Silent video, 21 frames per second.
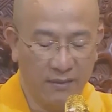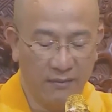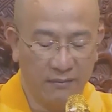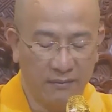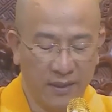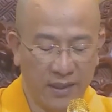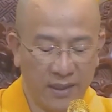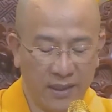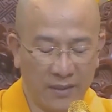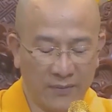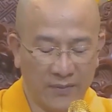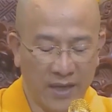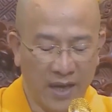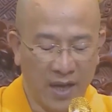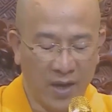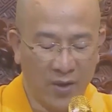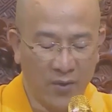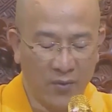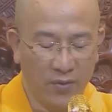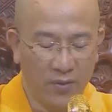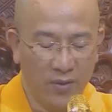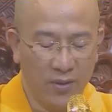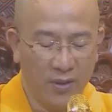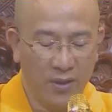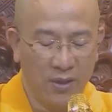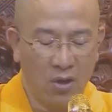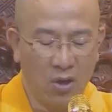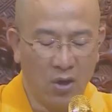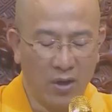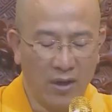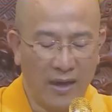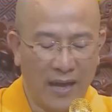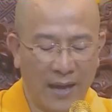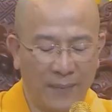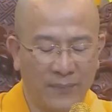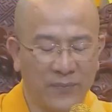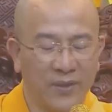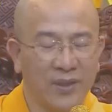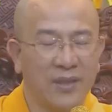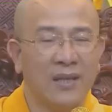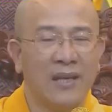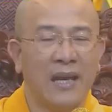thì làm sao? Họ làm
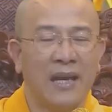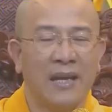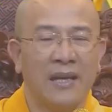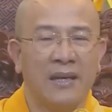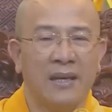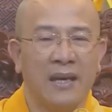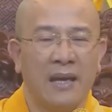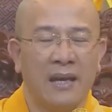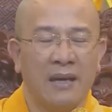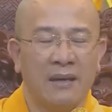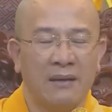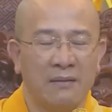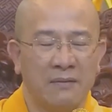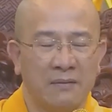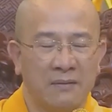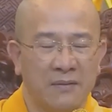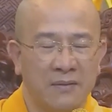như thế này là